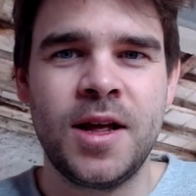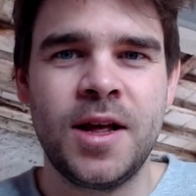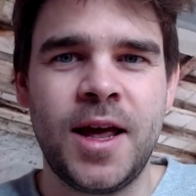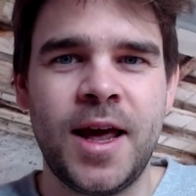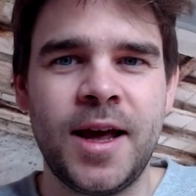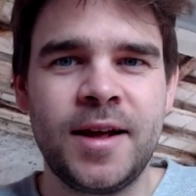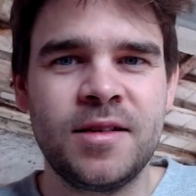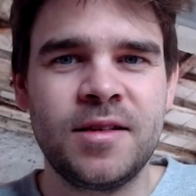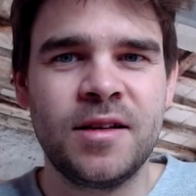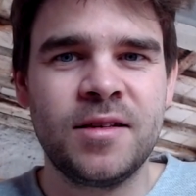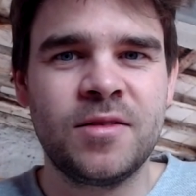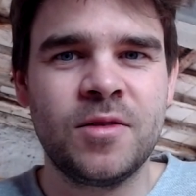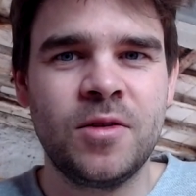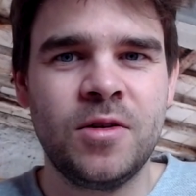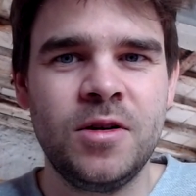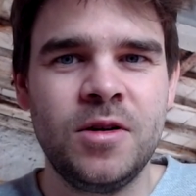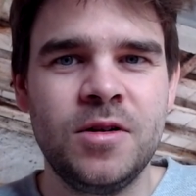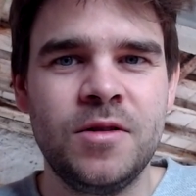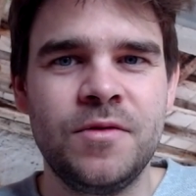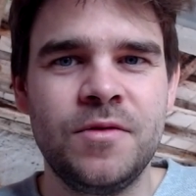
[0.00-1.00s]

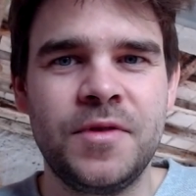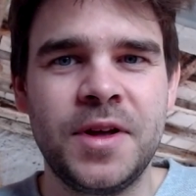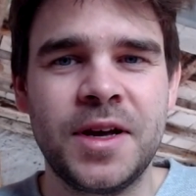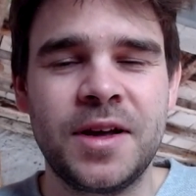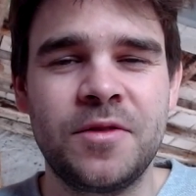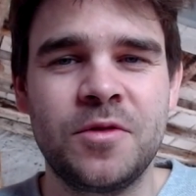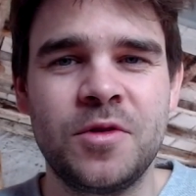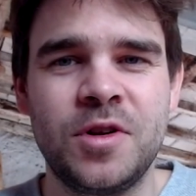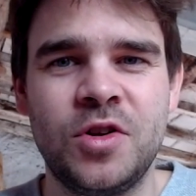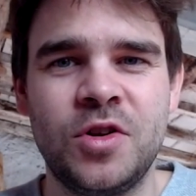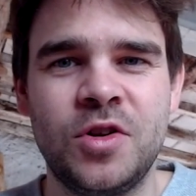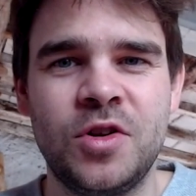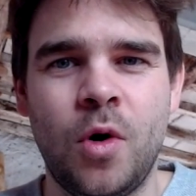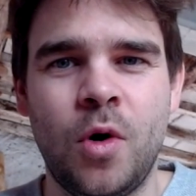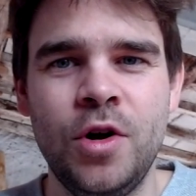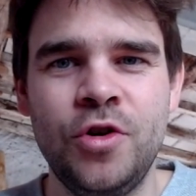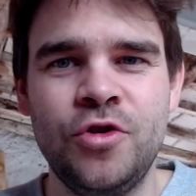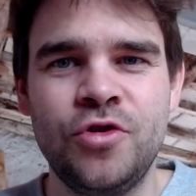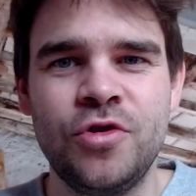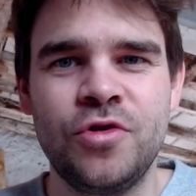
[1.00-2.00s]
Exasol wäre so die
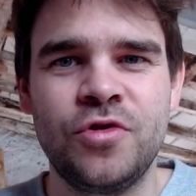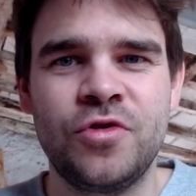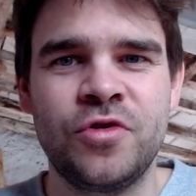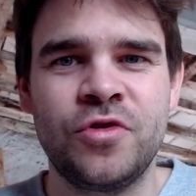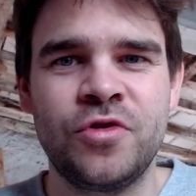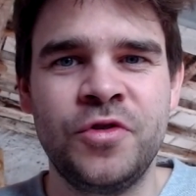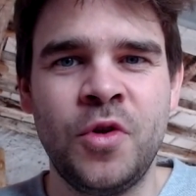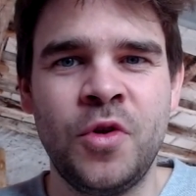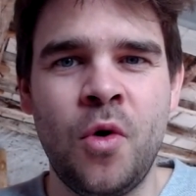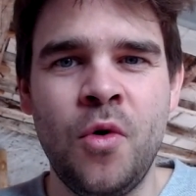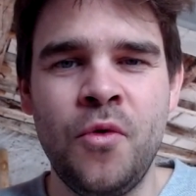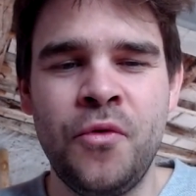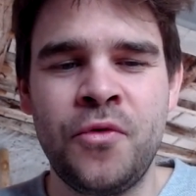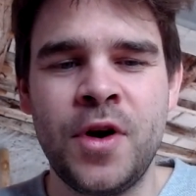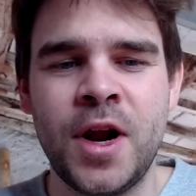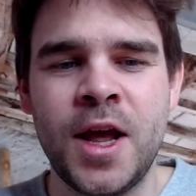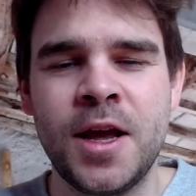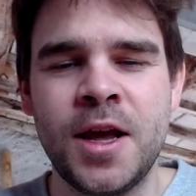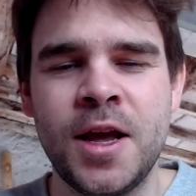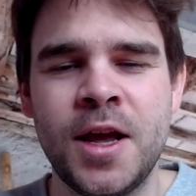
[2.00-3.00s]
deutsche
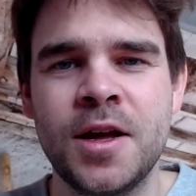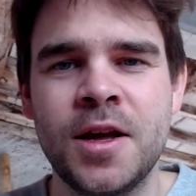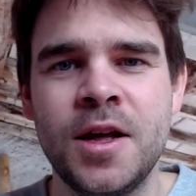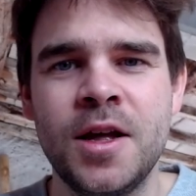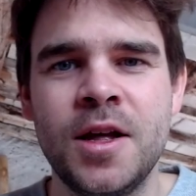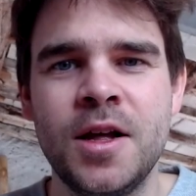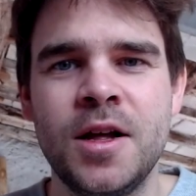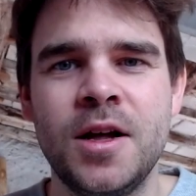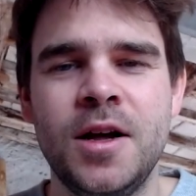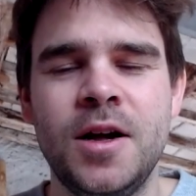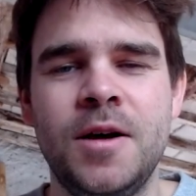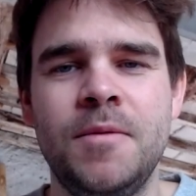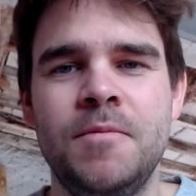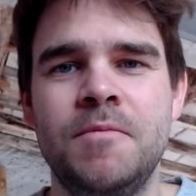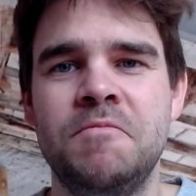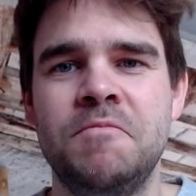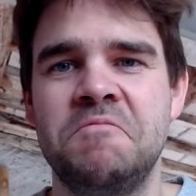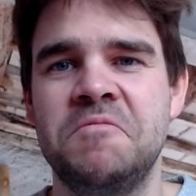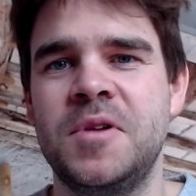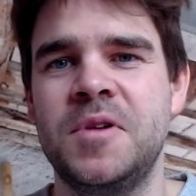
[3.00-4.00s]
Snowflake,
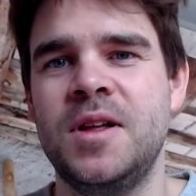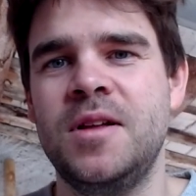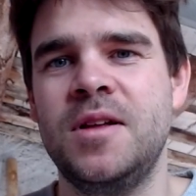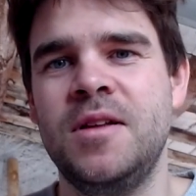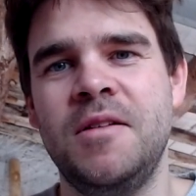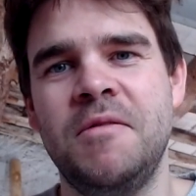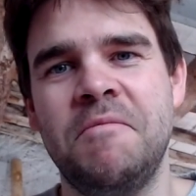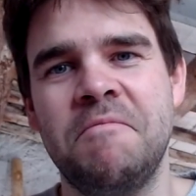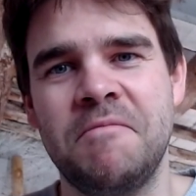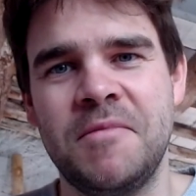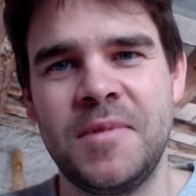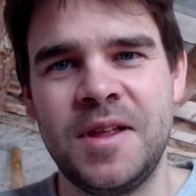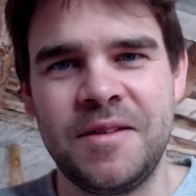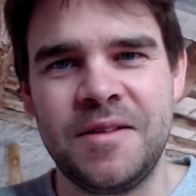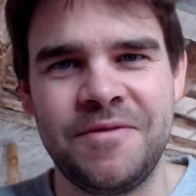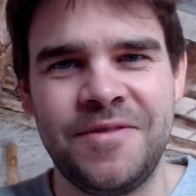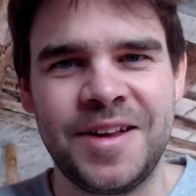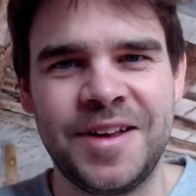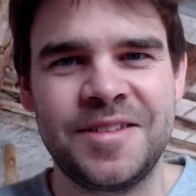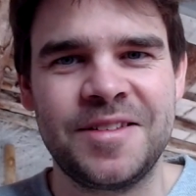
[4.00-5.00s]
ähm,
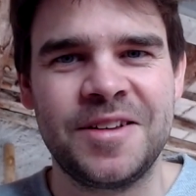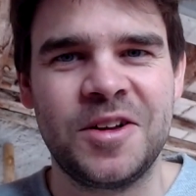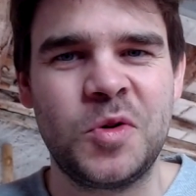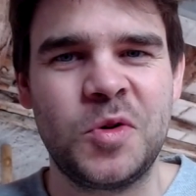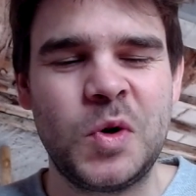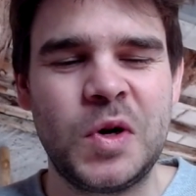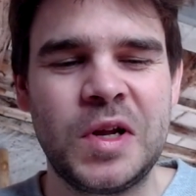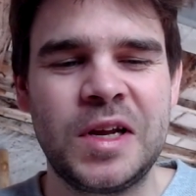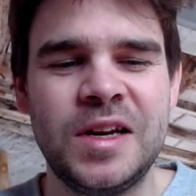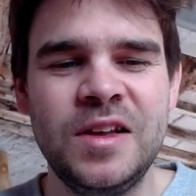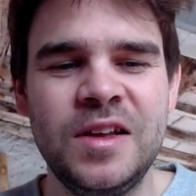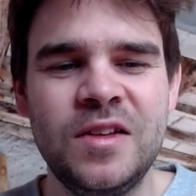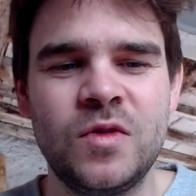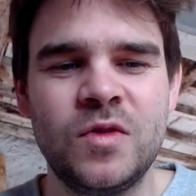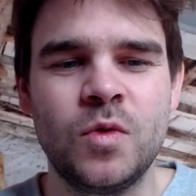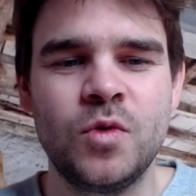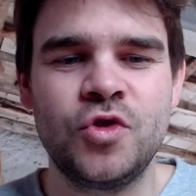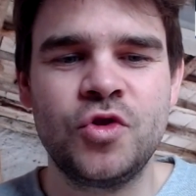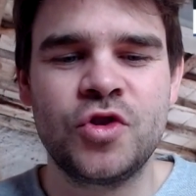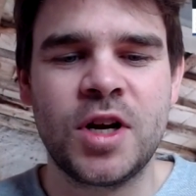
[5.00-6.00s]
wächst natürlich nicht
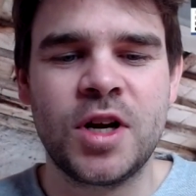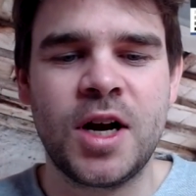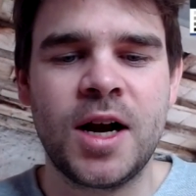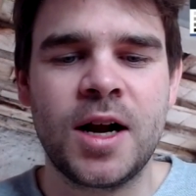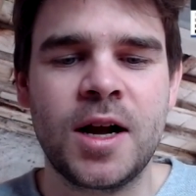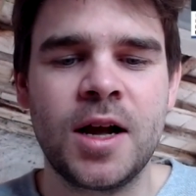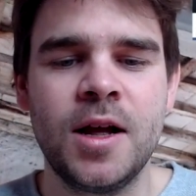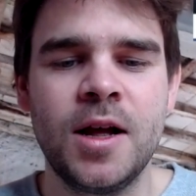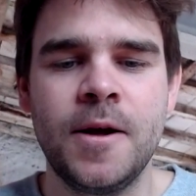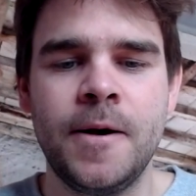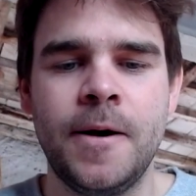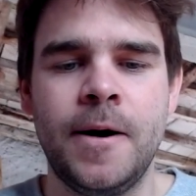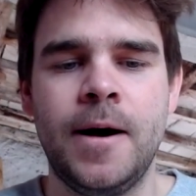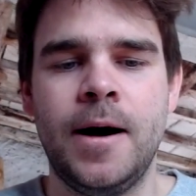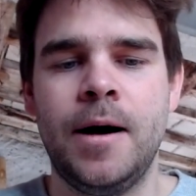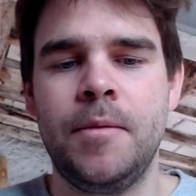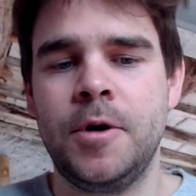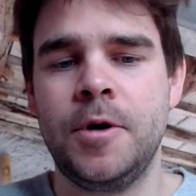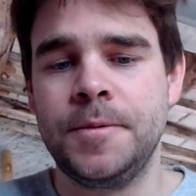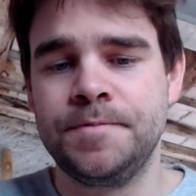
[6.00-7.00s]
so stark,
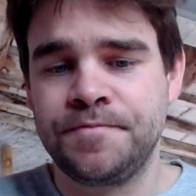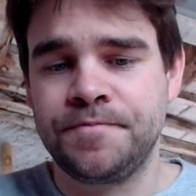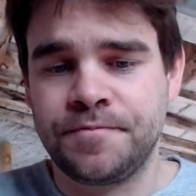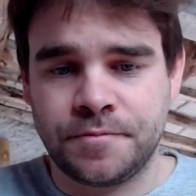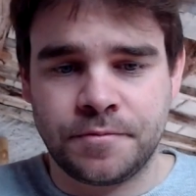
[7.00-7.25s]
aber